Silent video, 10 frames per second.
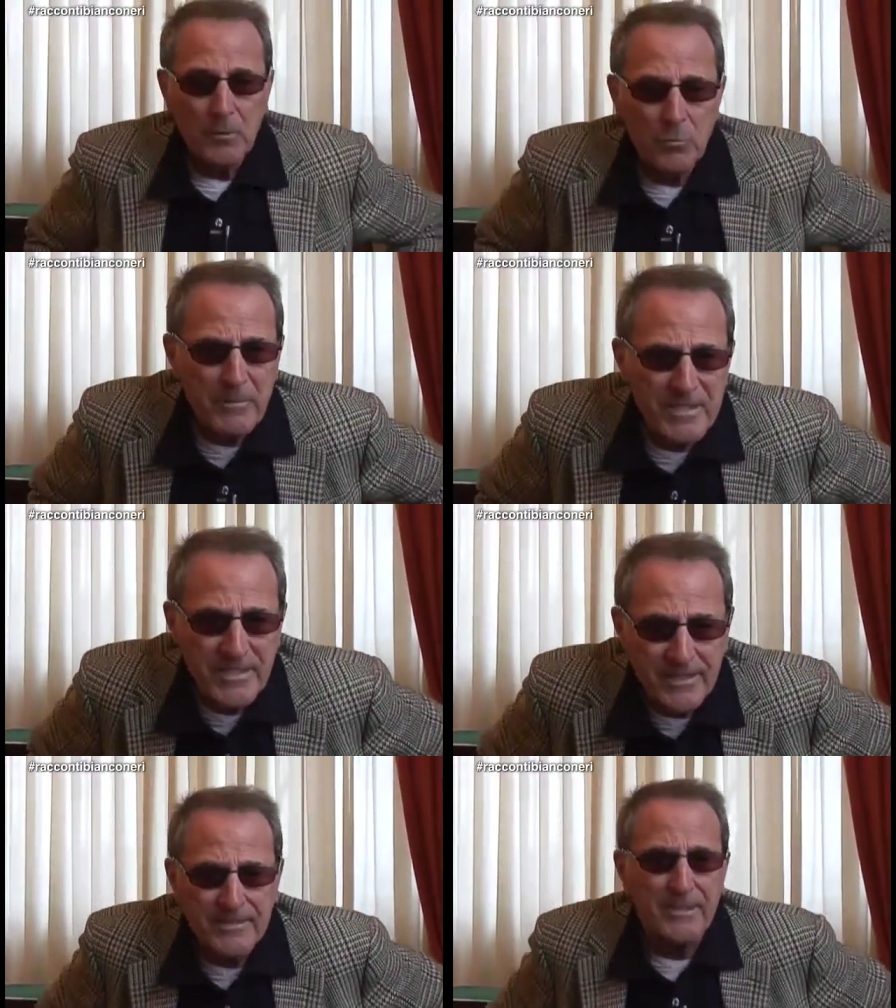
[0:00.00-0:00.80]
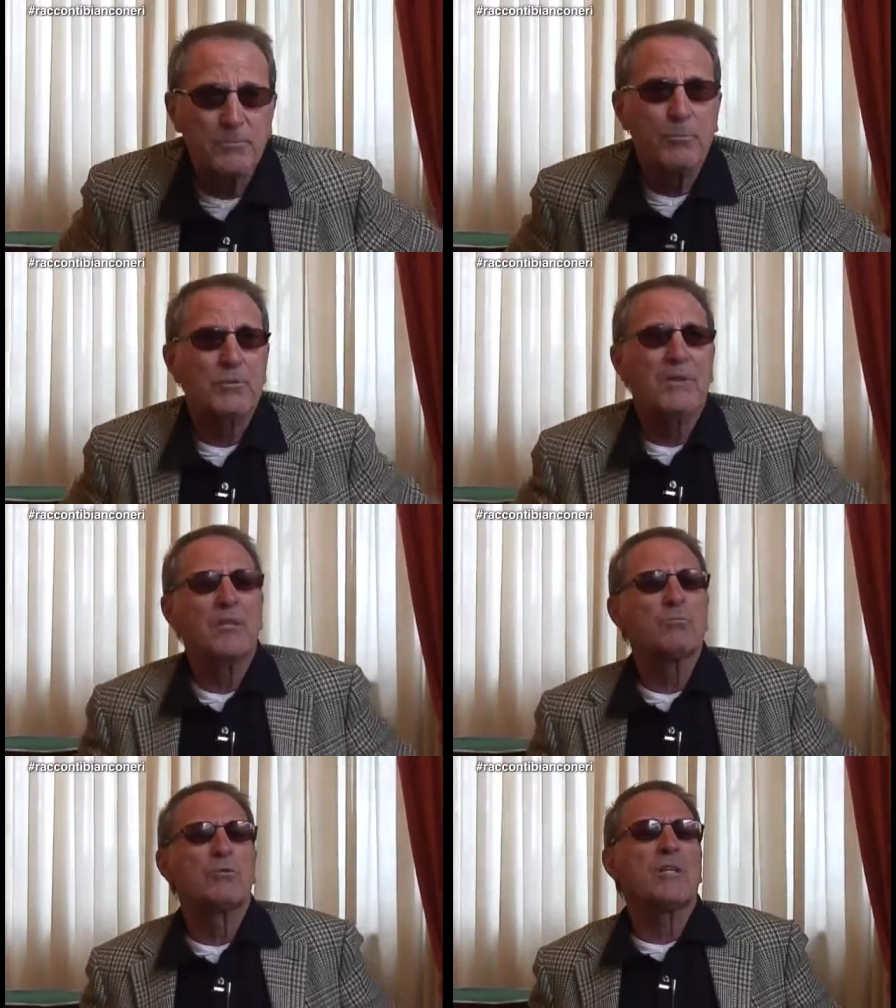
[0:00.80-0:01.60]
una mia zia che spos
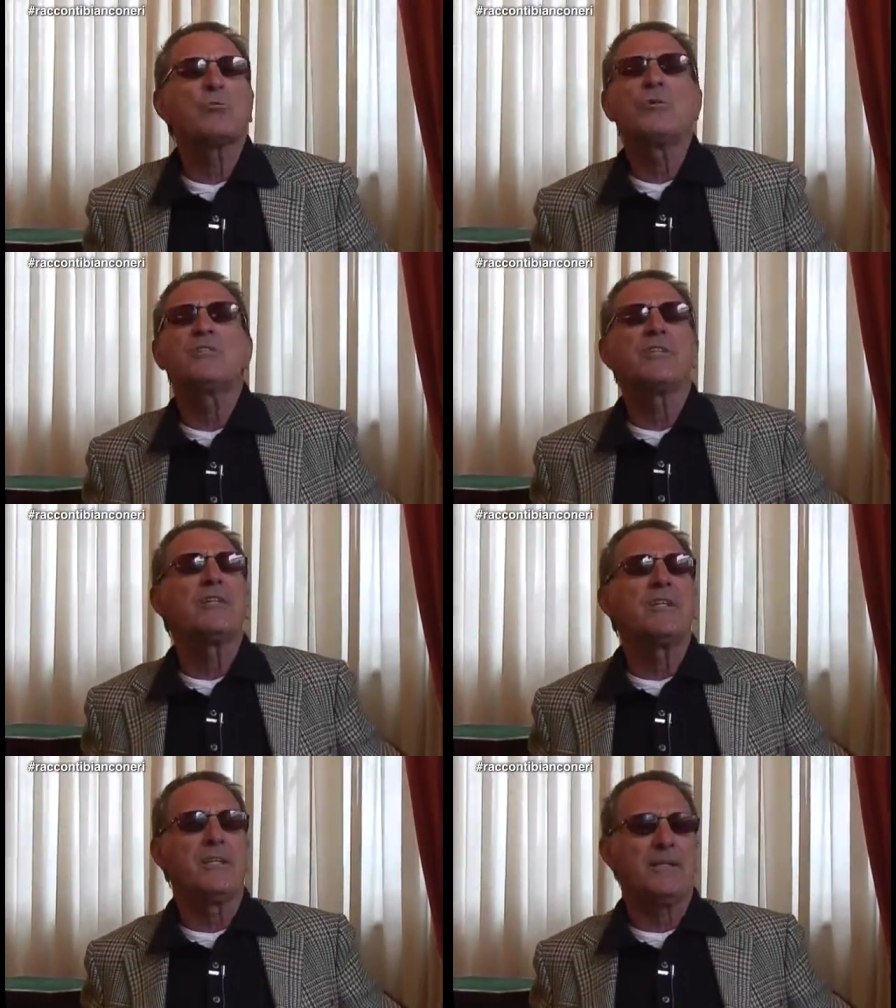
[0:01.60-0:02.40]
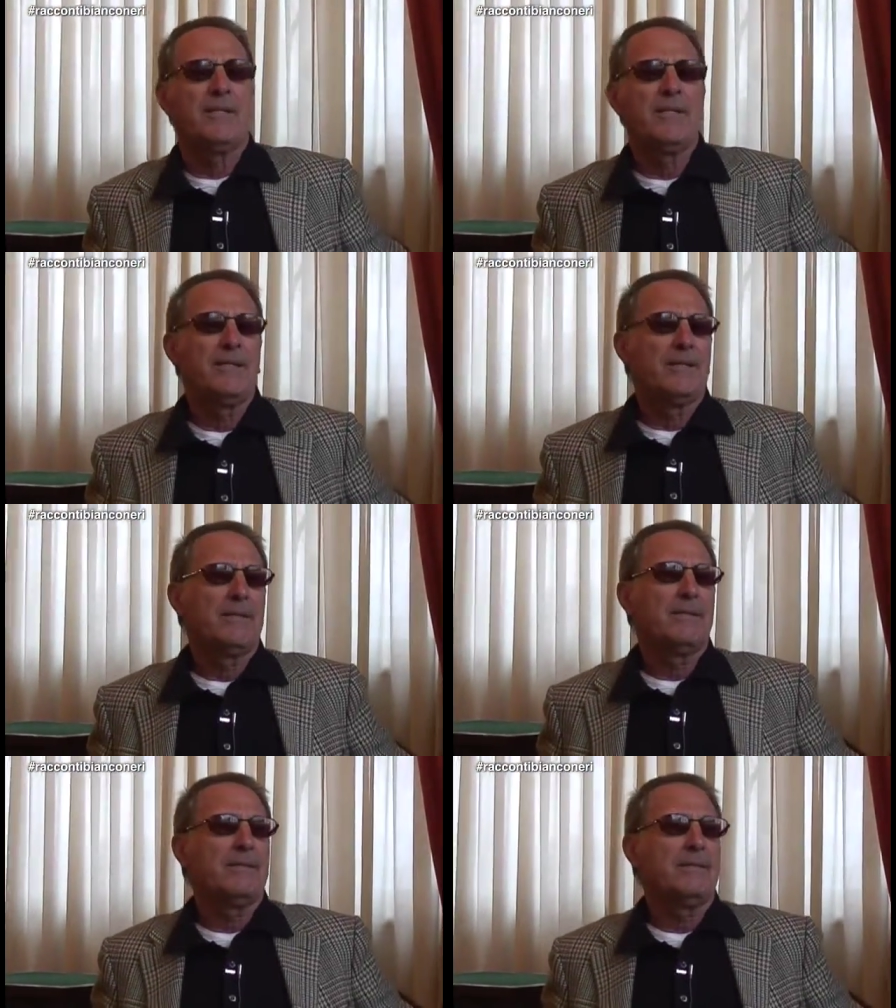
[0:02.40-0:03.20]
aveva sposato un ingegnere
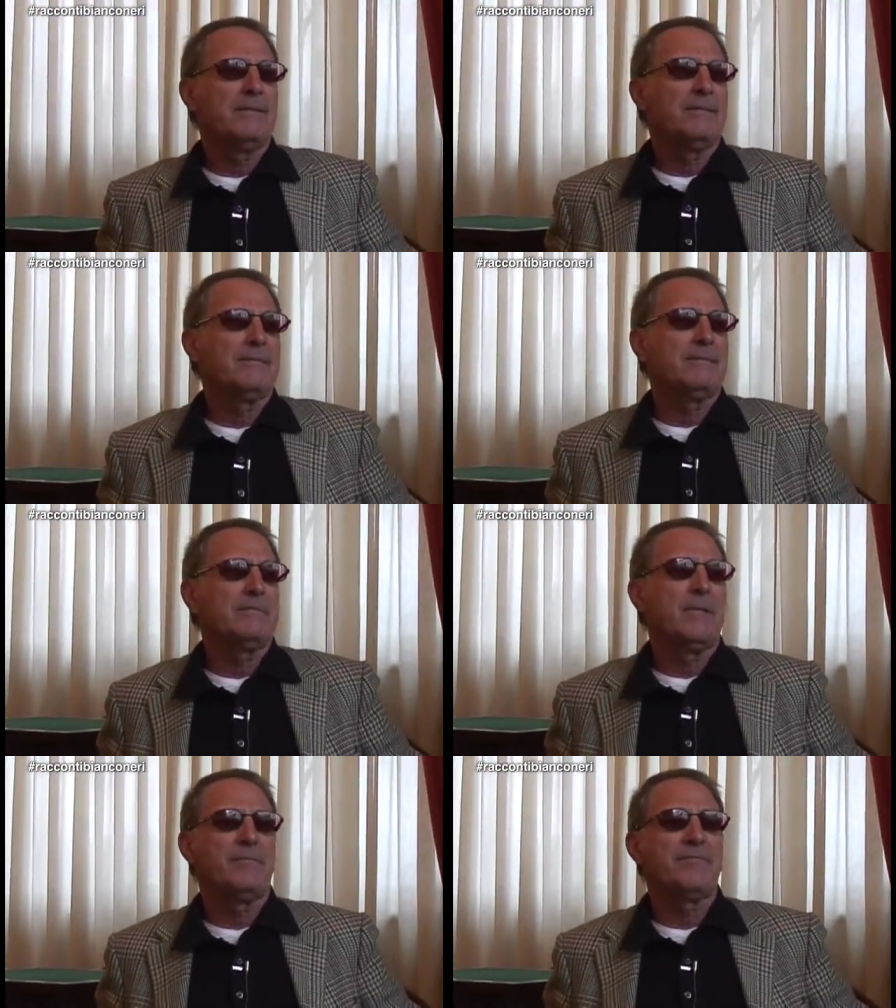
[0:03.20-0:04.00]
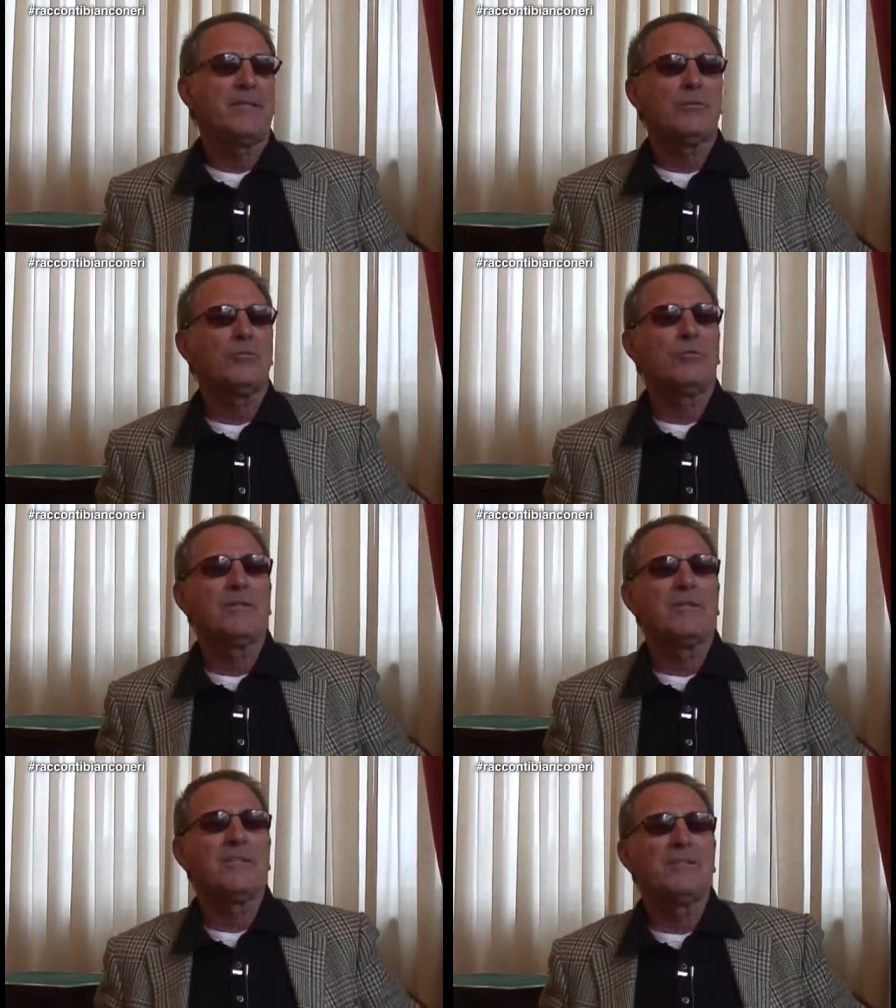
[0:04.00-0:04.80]
eh, che ha fatto
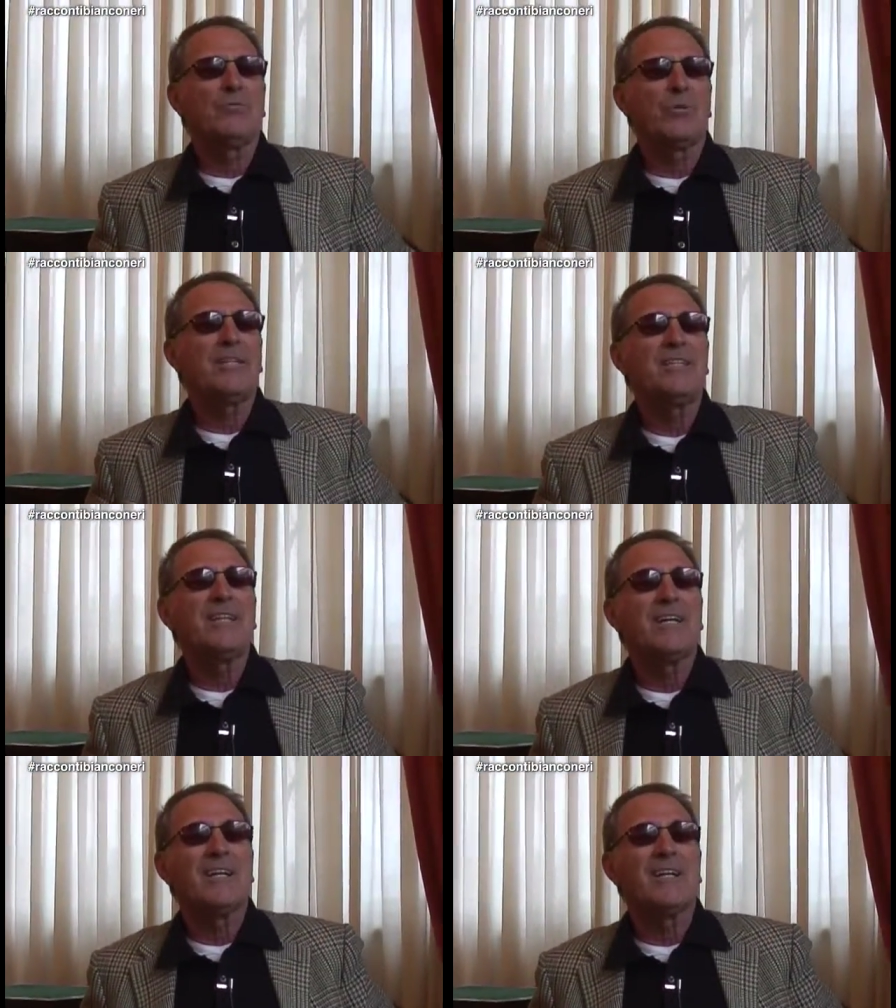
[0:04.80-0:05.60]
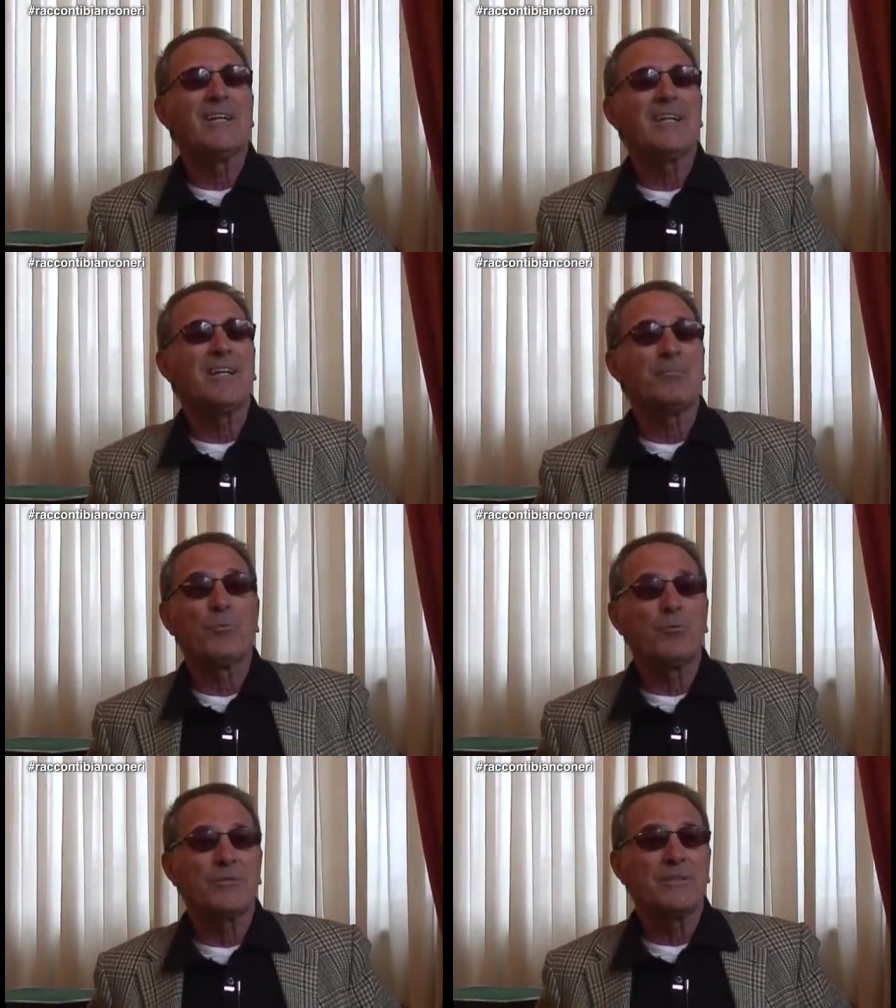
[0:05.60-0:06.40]
il, addirittura l'ideal e il
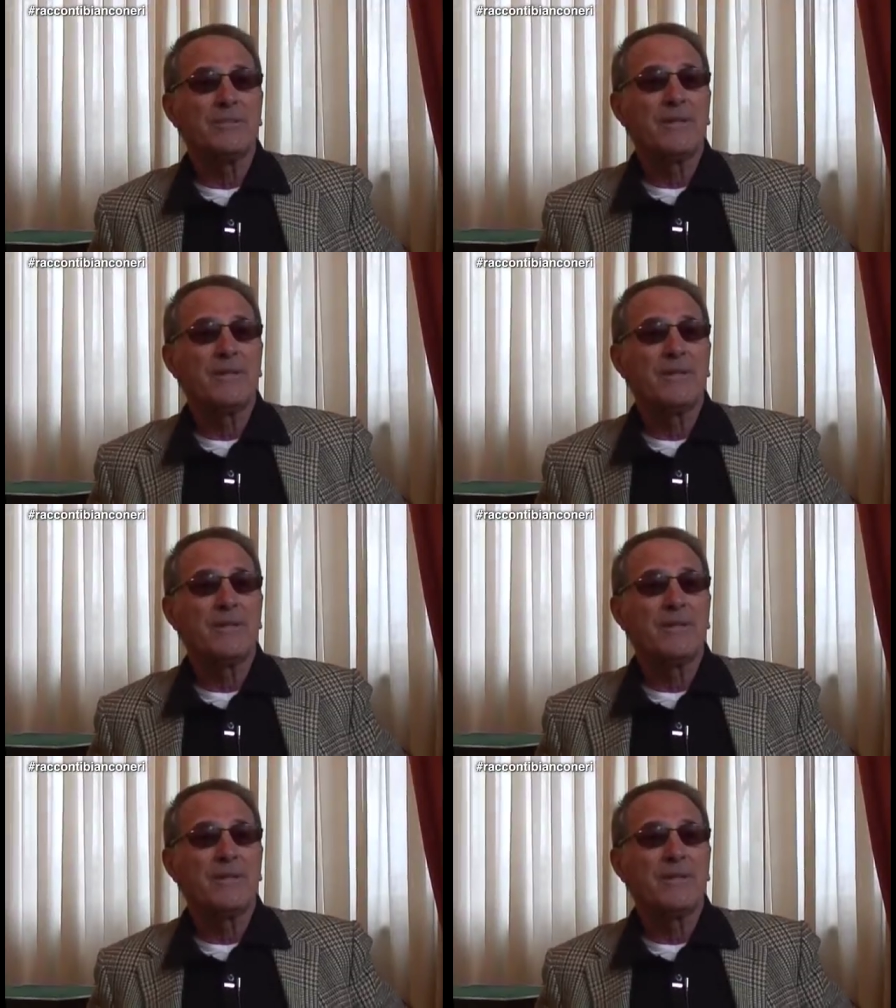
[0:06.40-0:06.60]
reposi,